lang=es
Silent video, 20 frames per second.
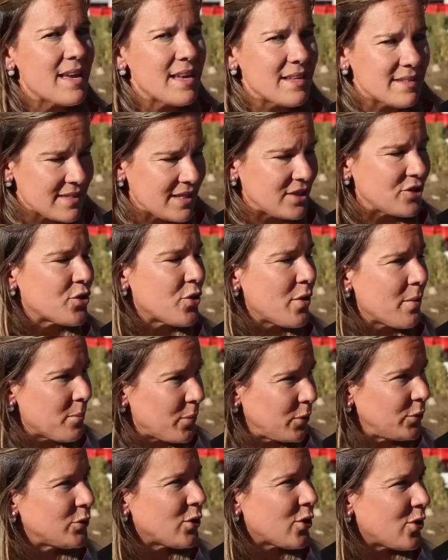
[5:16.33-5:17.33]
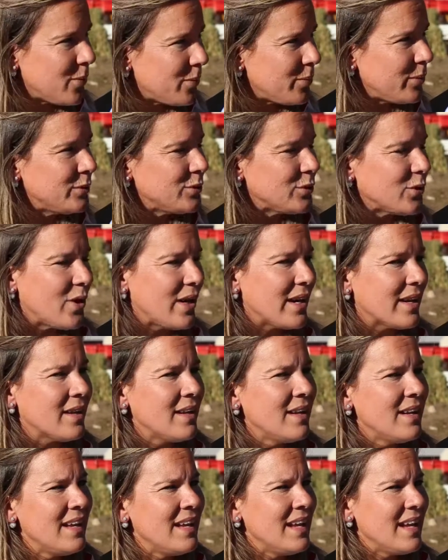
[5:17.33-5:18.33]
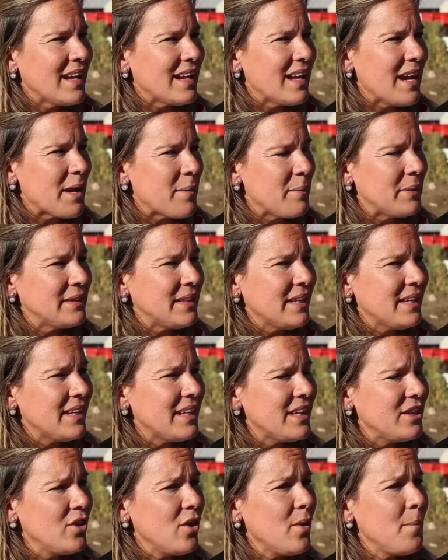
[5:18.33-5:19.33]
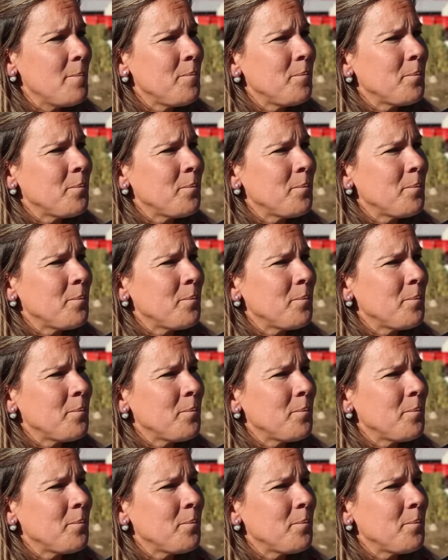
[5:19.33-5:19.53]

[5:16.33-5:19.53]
en citroen.com.ar claramente escrito